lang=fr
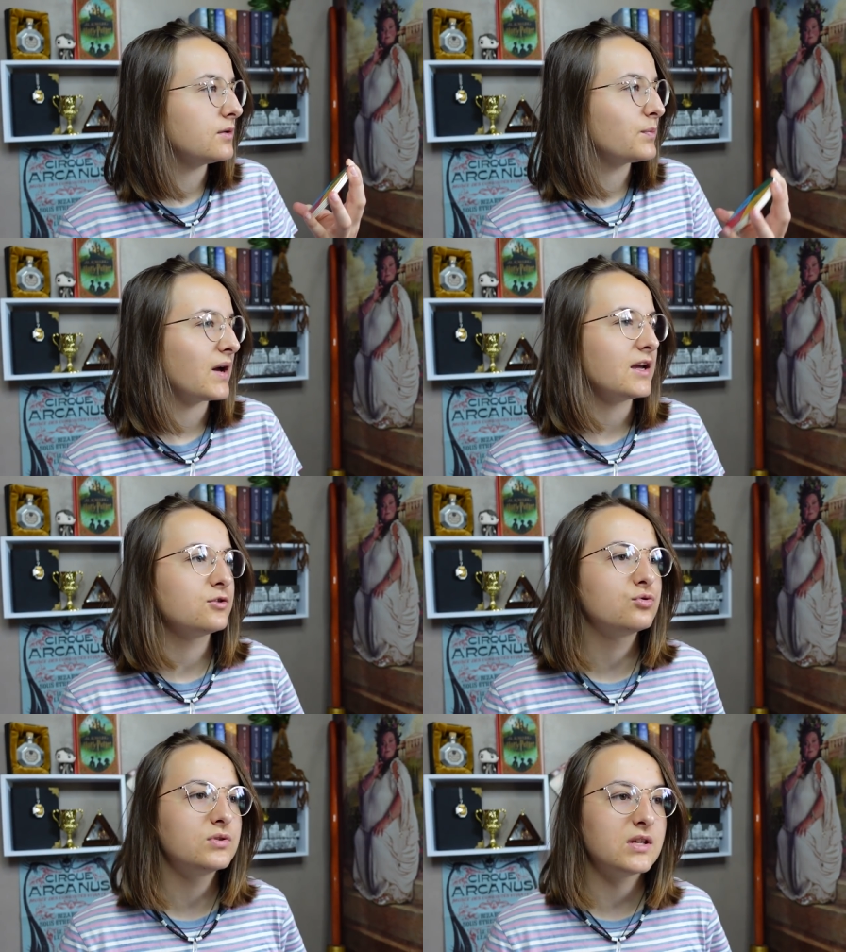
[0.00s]

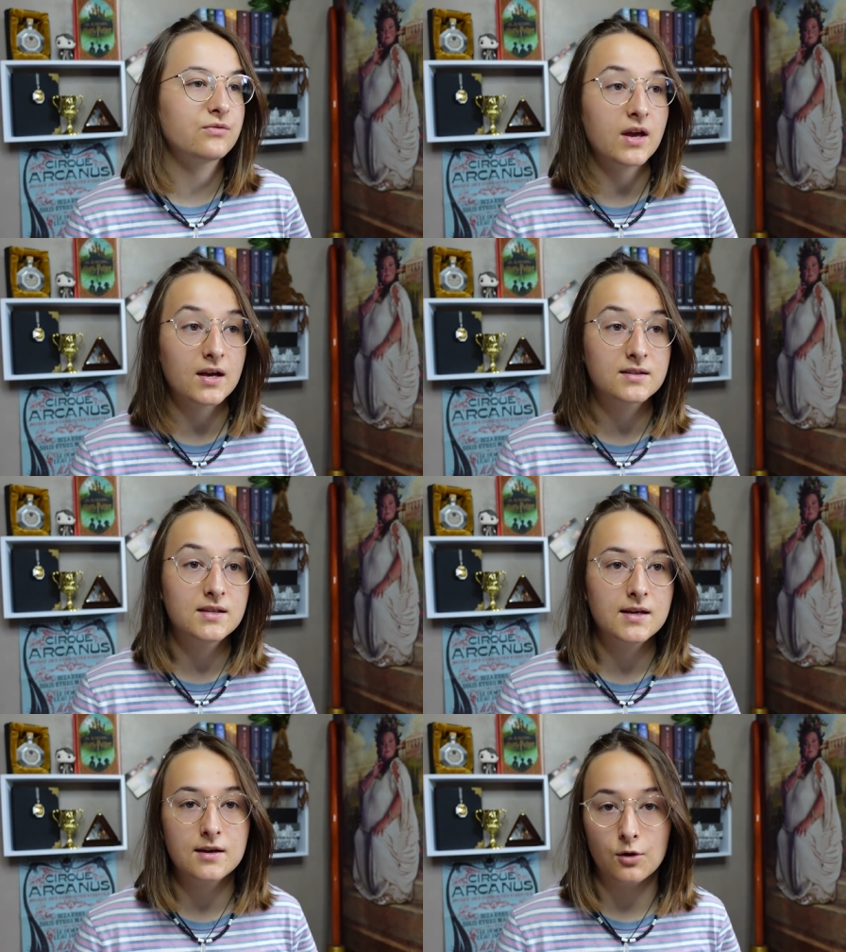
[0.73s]
Pride, du coup, c'est
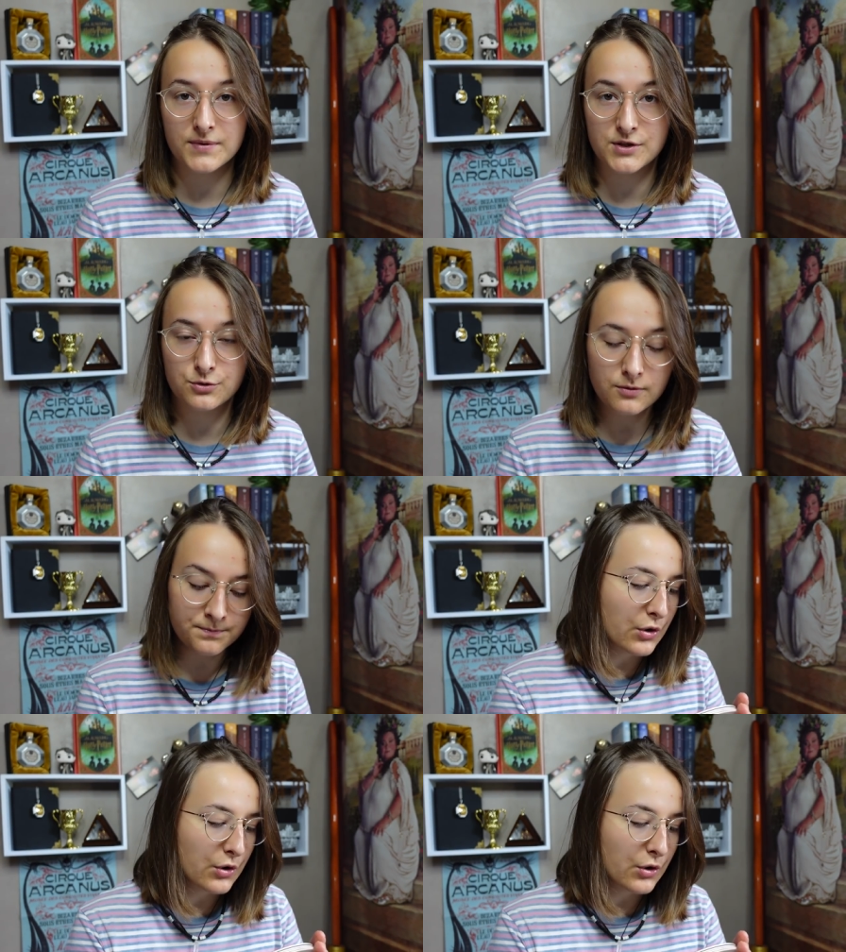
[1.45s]
fierté et ambition.